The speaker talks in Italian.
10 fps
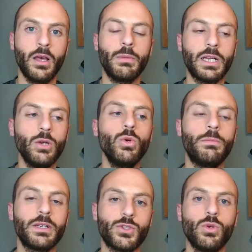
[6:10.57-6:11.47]
perché
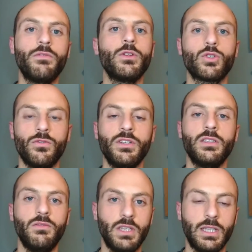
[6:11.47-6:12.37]
lui per sua
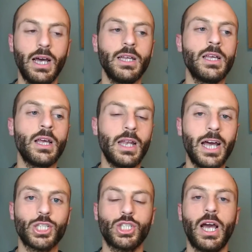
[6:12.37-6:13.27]
filosofia di vita
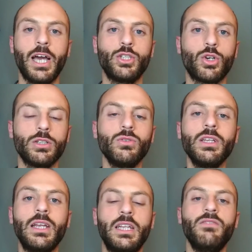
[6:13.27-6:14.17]
lascia ai
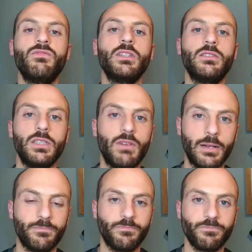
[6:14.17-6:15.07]
giocatori
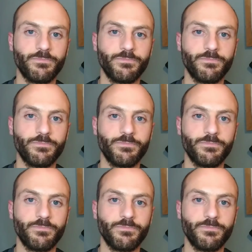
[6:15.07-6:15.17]
l'inventiva.